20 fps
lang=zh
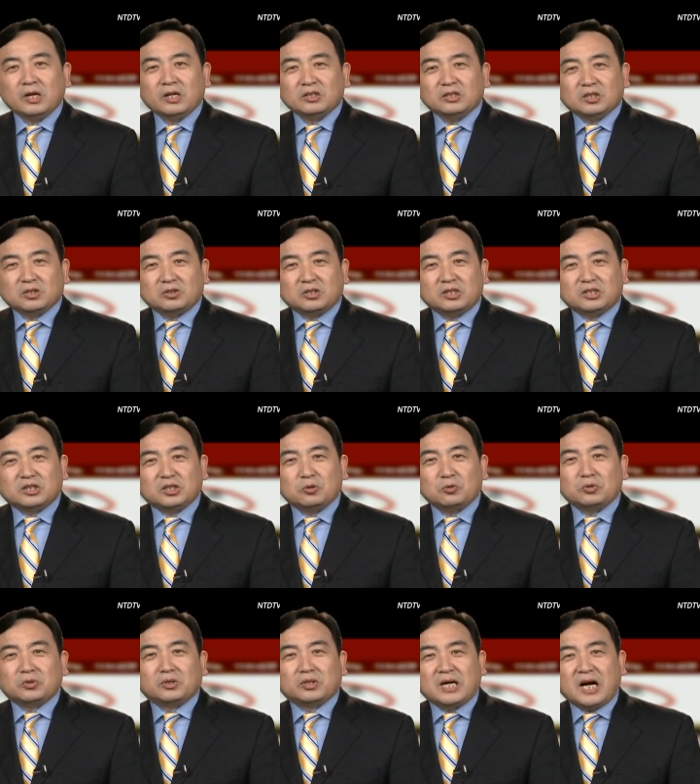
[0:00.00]
就是周
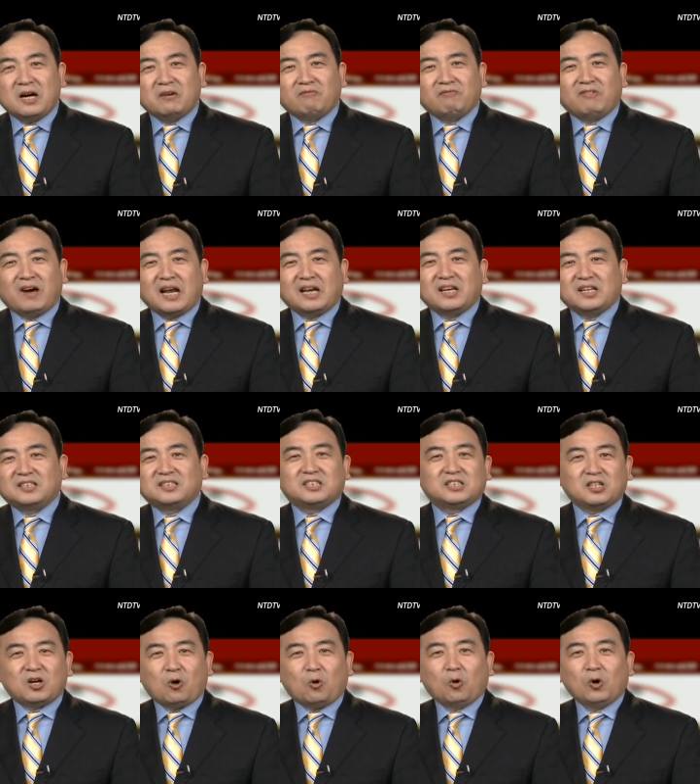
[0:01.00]
永康完了之
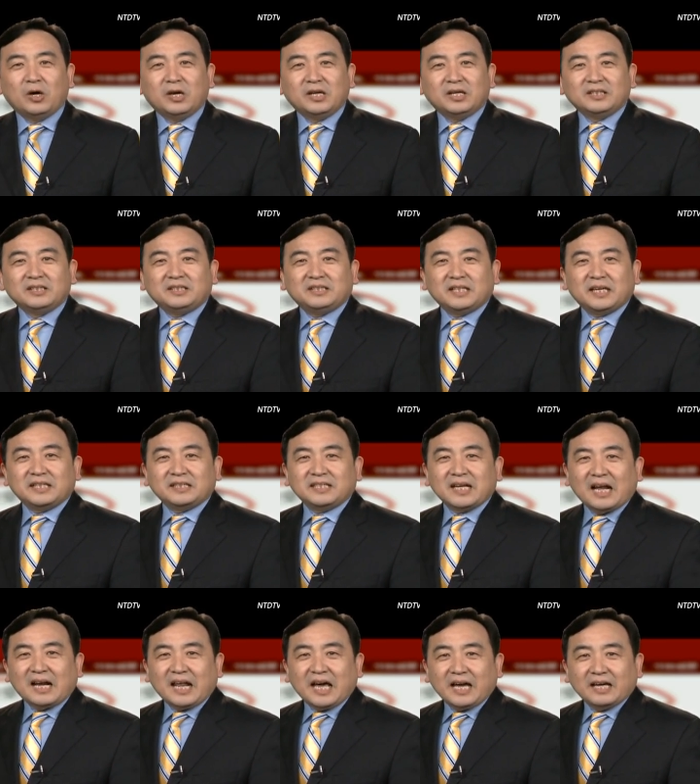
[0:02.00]
后，接
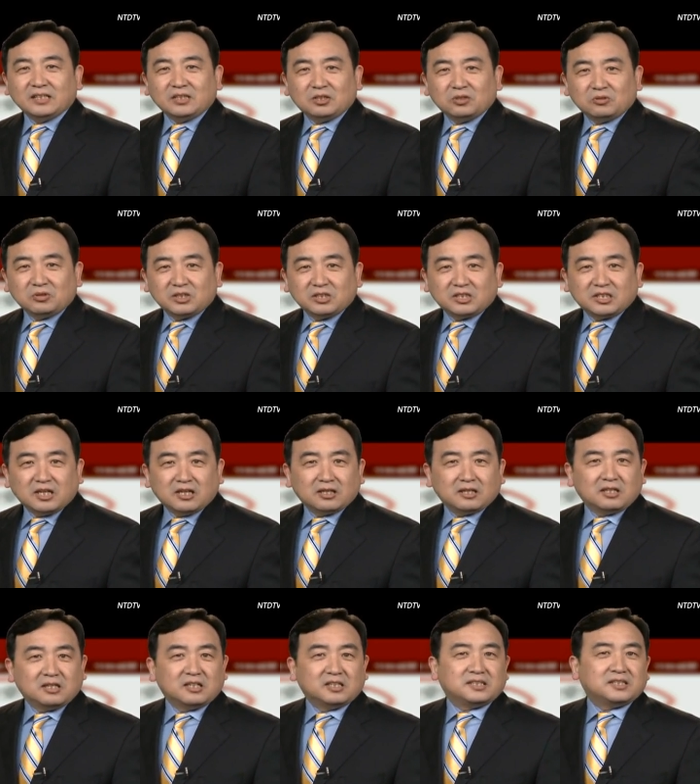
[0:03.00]
下来就是整
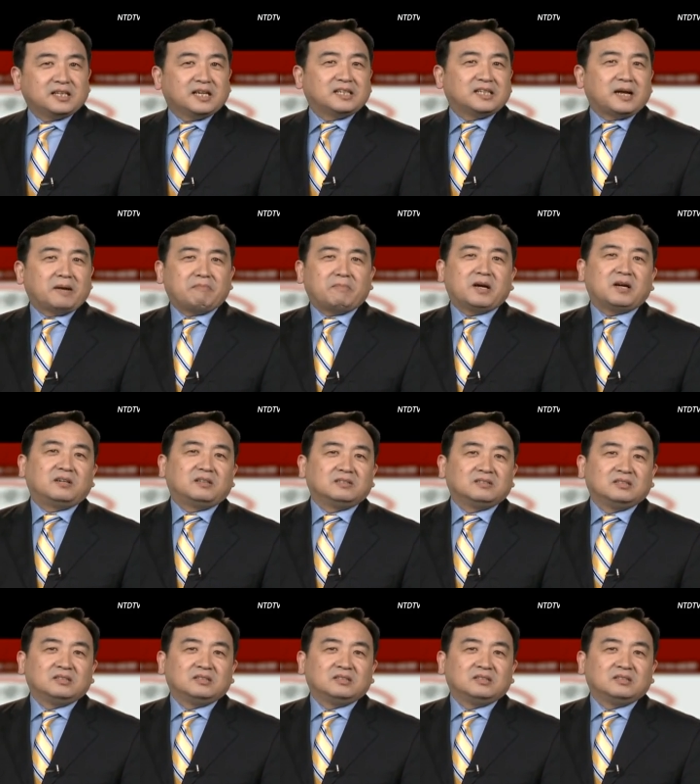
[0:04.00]
个血债帮，